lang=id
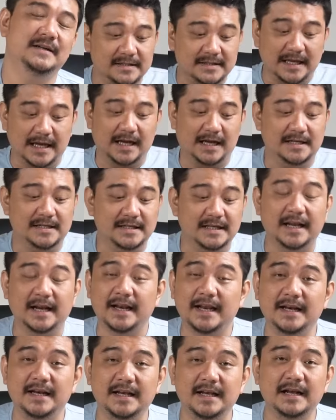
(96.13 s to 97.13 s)
Nah,
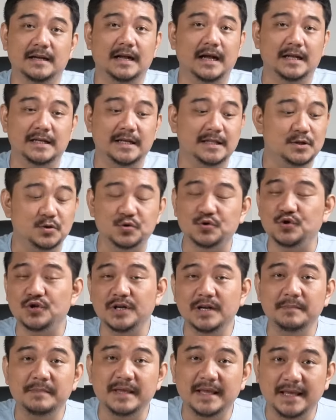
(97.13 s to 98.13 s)
seri ini nggak dituntut
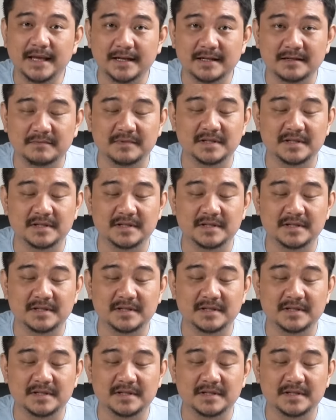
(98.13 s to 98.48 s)
demikian